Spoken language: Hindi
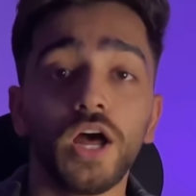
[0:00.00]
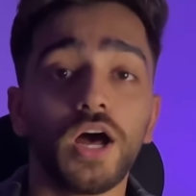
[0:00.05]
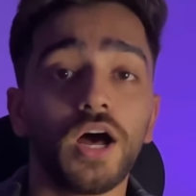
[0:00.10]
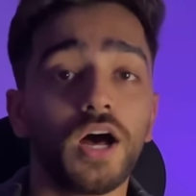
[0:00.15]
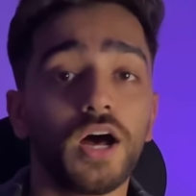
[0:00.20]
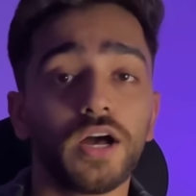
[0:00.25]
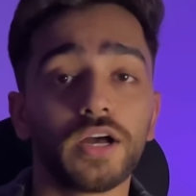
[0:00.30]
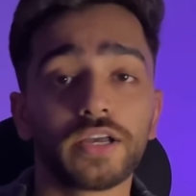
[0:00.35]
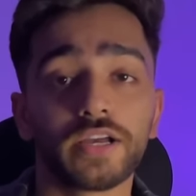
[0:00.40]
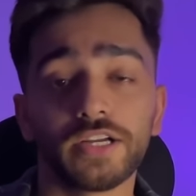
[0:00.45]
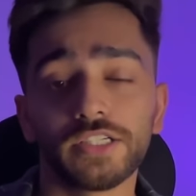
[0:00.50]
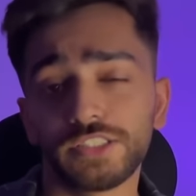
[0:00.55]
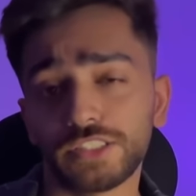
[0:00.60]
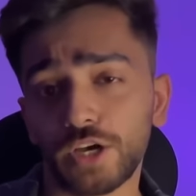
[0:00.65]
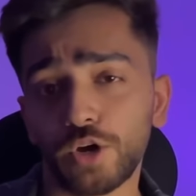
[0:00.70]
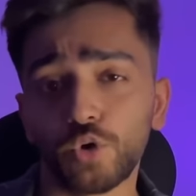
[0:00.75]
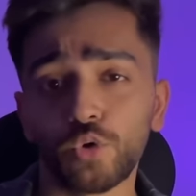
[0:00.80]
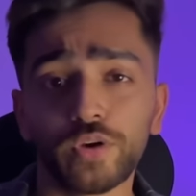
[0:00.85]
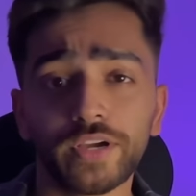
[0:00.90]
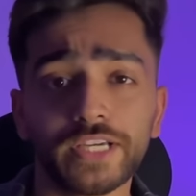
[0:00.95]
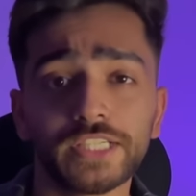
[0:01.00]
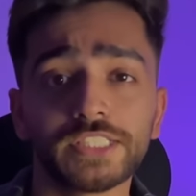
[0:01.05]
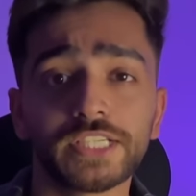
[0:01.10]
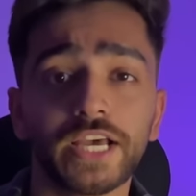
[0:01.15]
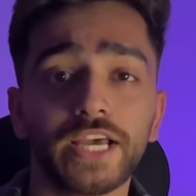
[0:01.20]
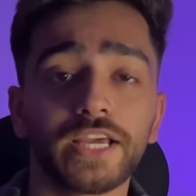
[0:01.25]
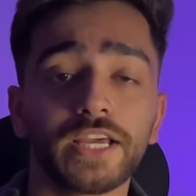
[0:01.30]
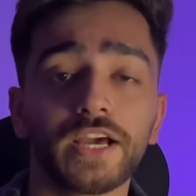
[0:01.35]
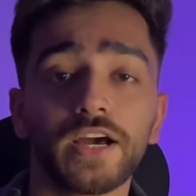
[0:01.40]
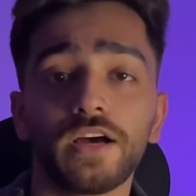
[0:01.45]
आ, खर्चा हो ही
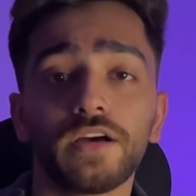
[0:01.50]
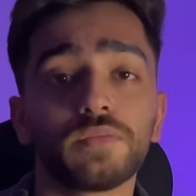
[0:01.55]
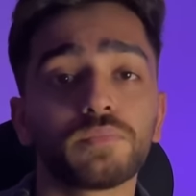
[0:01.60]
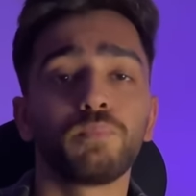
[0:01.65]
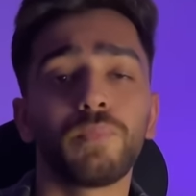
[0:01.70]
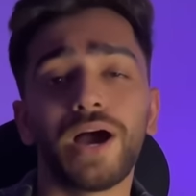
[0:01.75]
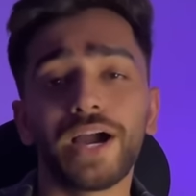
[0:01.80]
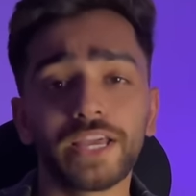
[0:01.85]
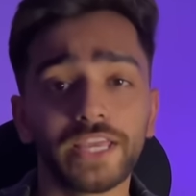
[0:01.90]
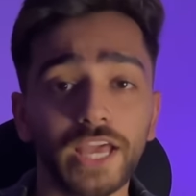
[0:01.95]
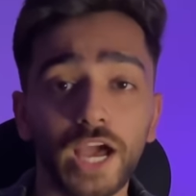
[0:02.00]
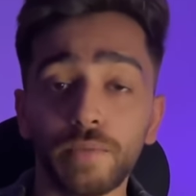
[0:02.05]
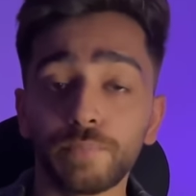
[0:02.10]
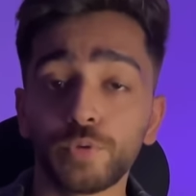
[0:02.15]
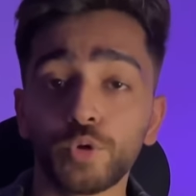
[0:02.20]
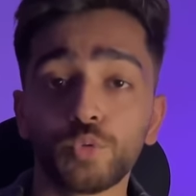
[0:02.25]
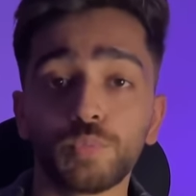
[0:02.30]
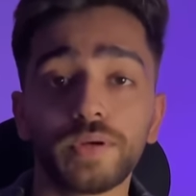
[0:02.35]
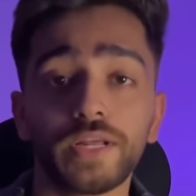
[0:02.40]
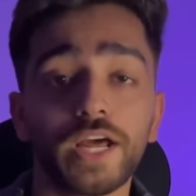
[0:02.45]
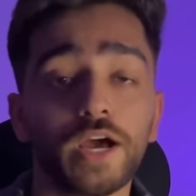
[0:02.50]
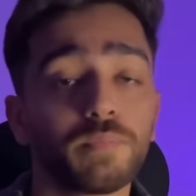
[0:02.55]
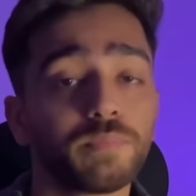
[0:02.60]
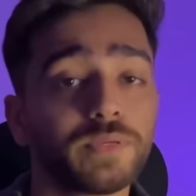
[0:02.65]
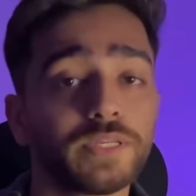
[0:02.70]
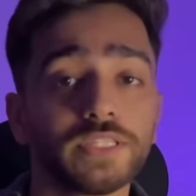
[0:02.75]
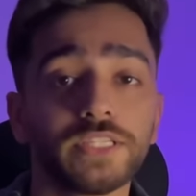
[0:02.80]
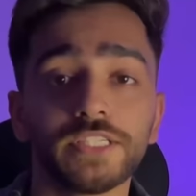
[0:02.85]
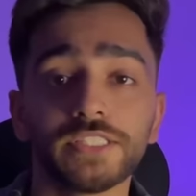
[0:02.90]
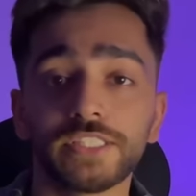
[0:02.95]
जाएगा बाकी आपके ऊपर है आप
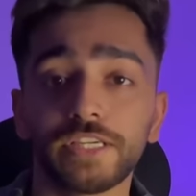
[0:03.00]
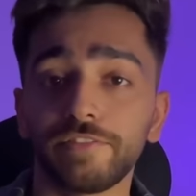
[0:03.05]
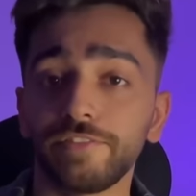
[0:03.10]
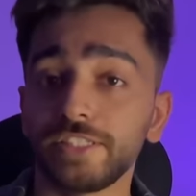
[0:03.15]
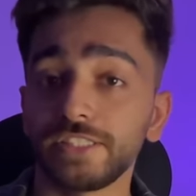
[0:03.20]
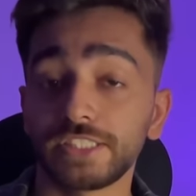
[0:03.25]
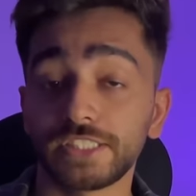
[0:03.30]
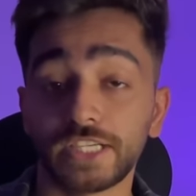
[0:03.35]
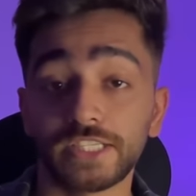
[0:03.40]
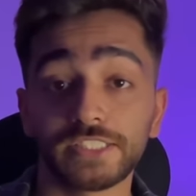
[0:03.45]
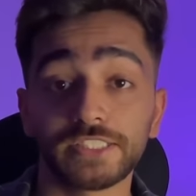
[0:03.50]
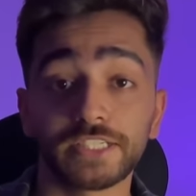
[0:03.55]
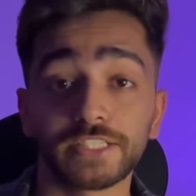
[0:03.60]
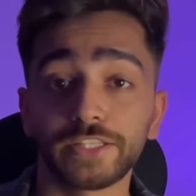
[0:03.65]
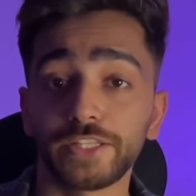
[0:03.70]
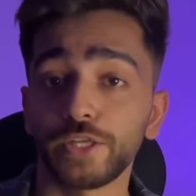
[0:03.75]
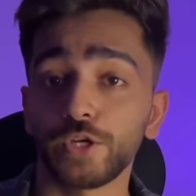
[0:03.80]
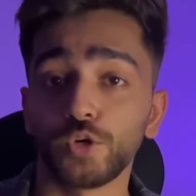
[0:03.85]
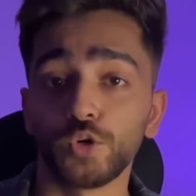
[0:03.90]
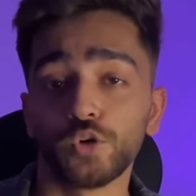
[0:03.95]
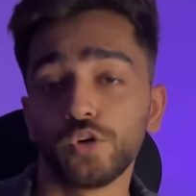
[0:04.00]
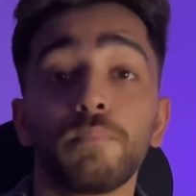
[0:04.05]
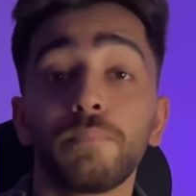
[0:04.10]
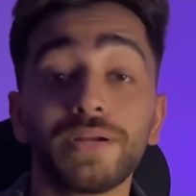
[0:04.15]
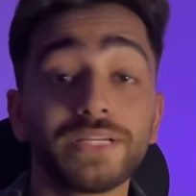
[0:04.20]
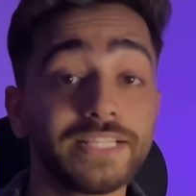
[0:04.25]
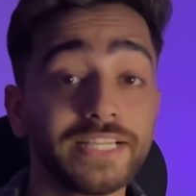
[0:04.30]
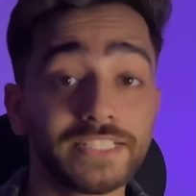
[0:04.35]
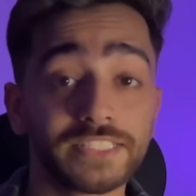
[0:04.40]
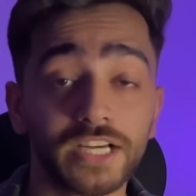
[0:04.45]
कितनी सेविंग्स कर सकते हो
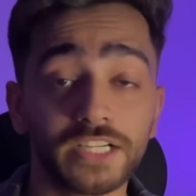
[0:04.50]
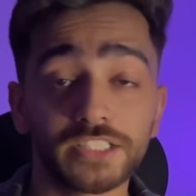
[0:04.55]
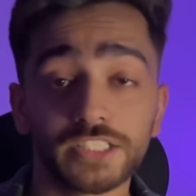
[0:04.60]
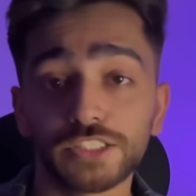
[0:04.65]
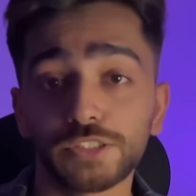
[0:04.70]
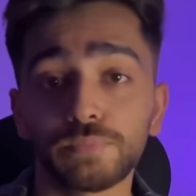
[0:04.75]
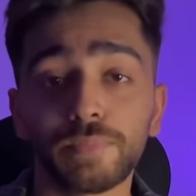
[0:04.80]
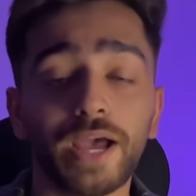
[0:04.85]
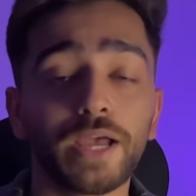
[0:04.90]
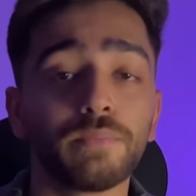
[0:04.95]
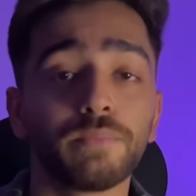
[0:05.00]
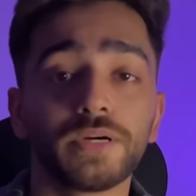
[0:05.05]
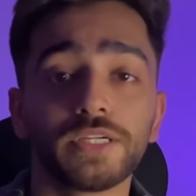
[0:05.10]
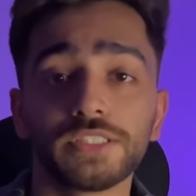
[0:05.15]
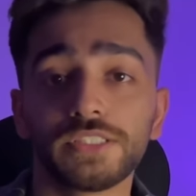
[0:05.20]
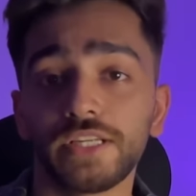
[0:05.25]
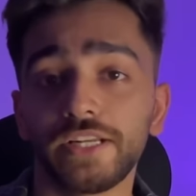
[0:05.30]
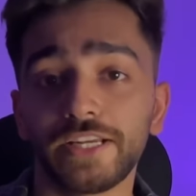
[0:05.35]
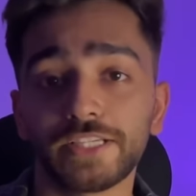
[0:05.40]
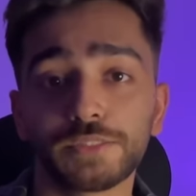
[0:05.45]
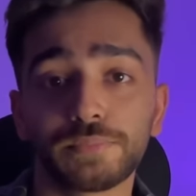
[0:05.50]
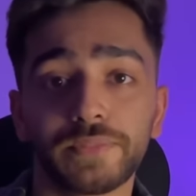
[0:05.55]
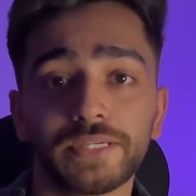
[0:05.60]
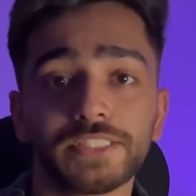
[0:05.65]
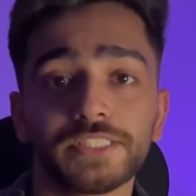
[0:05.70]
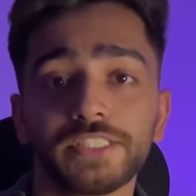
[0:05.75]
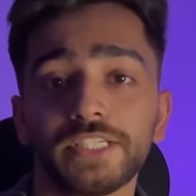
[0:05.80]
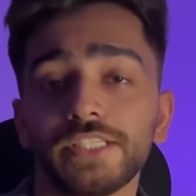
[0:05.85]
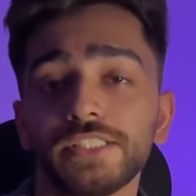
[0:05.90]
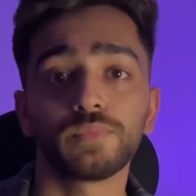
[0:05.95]
बट दीज आर जस्ट माई पर्सनल
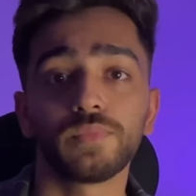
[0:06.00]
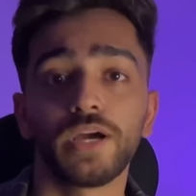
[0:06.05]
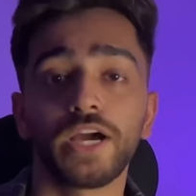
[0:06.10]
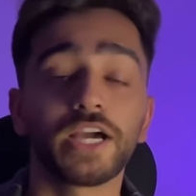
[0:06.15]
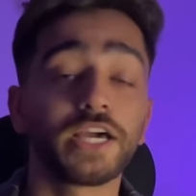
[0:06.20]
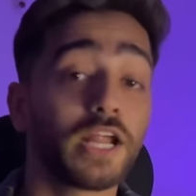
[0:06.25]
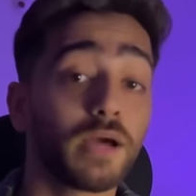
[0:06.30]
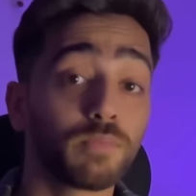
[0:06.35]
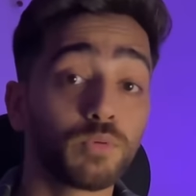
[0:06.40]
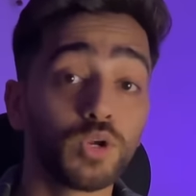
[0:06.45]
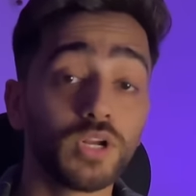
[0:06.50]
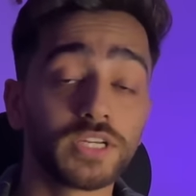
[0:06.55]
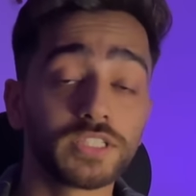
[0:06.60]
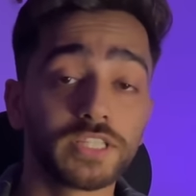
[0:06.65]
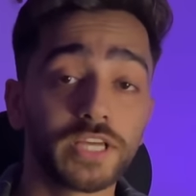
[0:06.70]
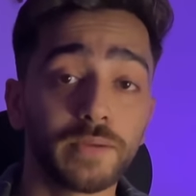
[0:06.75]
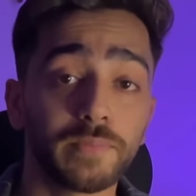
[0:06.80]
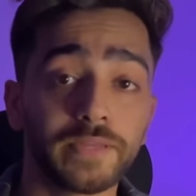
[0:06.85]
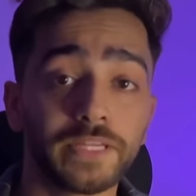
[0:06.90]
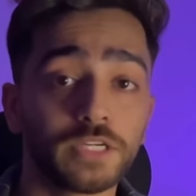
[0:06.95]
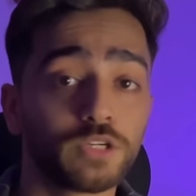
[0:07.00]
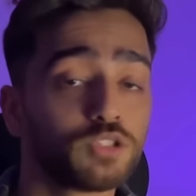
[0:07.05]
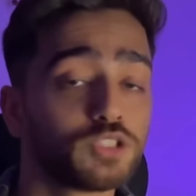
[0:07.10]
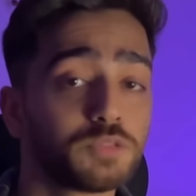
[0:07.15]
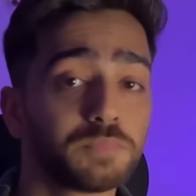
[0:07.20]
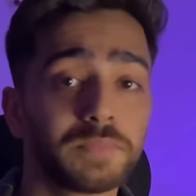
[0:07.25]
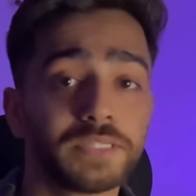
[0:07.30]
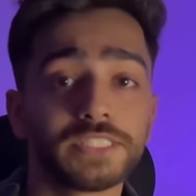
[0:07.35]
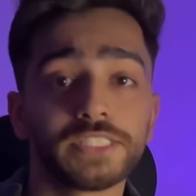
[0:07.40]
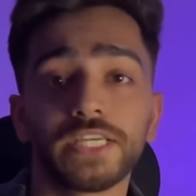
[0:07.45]
एक्सपेंसेस अगर आपको लगता है मैंने
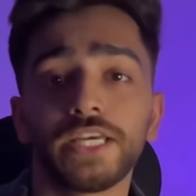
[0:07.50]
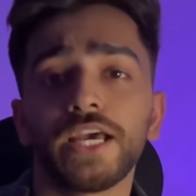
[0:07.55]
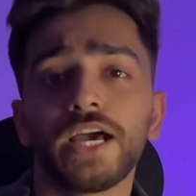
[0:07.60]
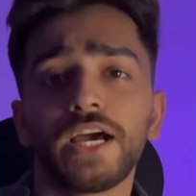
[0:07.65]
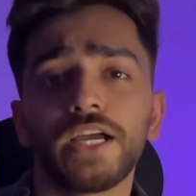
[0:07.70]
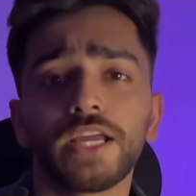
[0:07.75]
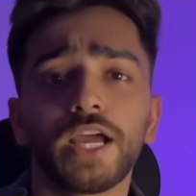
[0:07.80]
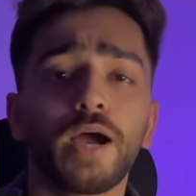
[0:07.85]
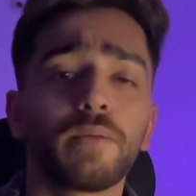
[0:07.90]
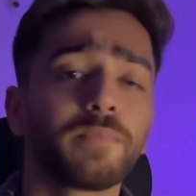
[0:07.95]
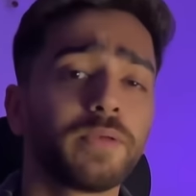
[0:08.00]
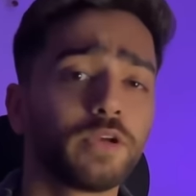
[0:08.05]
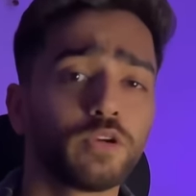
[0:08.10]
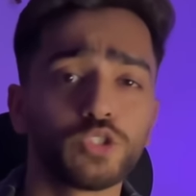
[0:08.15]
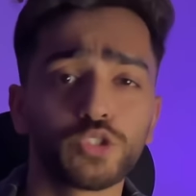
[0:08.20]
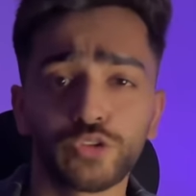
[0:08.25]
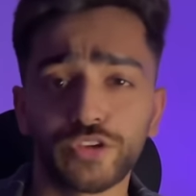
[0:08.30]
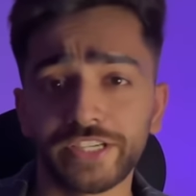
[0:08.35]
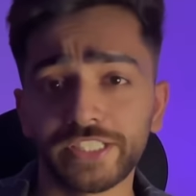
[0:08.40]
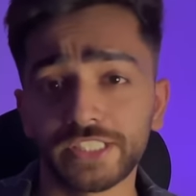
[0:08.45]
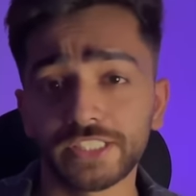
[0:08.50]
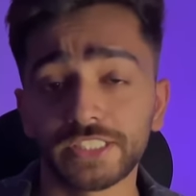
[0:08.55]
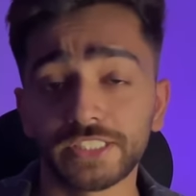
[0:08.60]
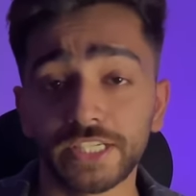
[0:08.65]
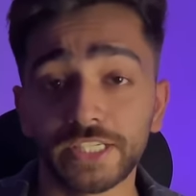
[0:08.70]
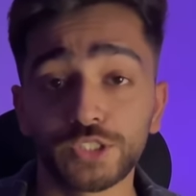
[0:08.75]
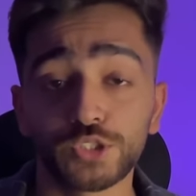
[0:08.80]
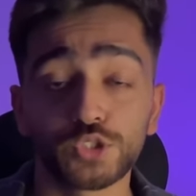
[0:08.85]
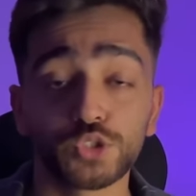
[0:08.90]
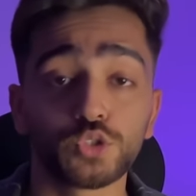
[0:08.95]
कुछ मिस किया या आपके कुछ क्वेश्चन
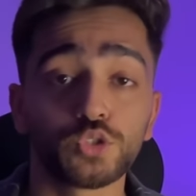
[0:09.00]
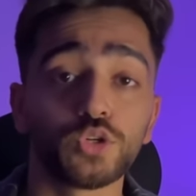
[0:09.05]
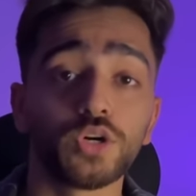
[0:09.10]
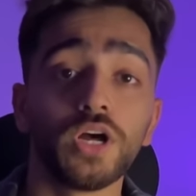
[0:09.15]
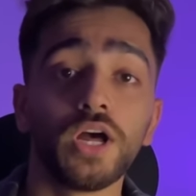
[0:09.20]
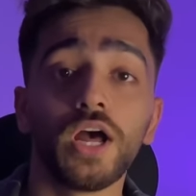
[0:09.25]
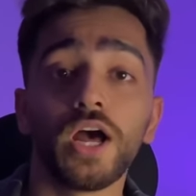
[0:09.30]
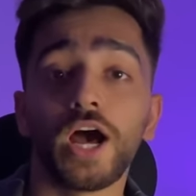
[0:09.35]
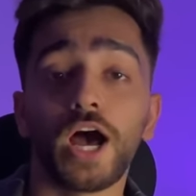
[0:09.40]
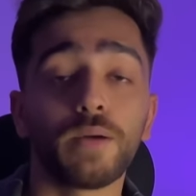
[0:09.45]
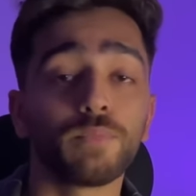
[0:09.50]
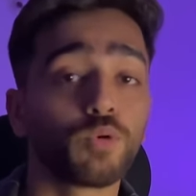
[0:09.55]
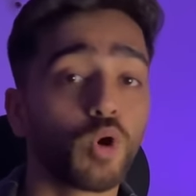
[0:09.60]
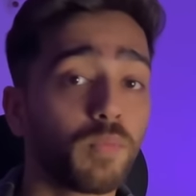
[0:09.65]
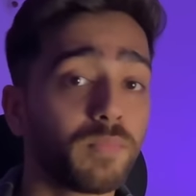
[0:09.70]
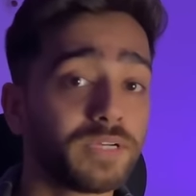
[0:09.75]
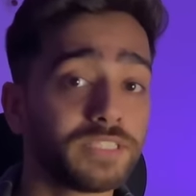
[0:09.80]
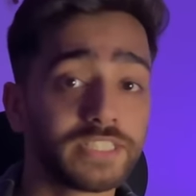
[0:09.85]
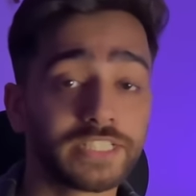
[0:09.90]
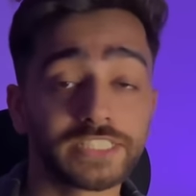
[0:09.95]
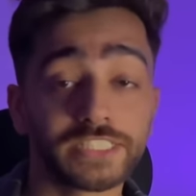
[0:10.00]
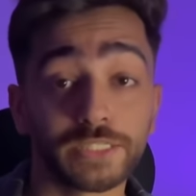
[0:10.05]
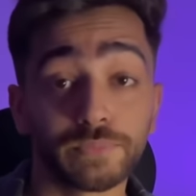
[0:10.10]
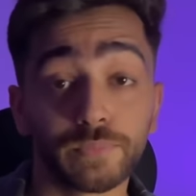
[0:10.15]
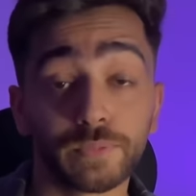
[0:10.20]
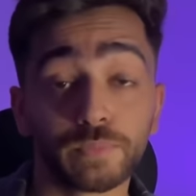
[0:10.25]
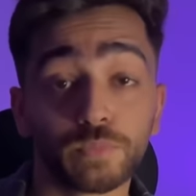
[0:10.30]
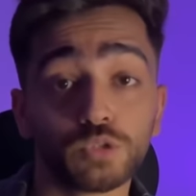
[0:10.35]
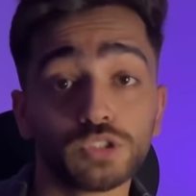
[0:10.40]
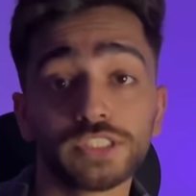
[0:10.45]
हैं तो आप कॉमेंट सेक्शन
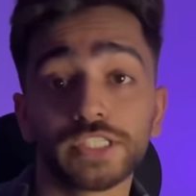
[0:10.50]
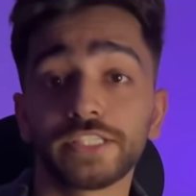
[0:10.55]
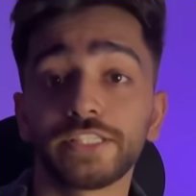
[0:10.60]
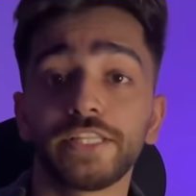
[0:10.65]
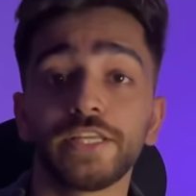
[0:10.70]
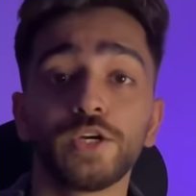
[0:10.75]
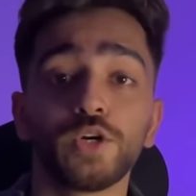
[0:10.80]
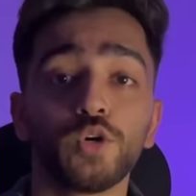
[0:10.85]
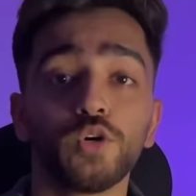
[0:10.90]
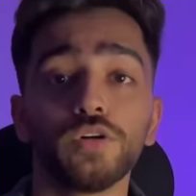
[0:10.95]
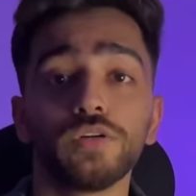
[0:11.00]
में पूछ सकते हो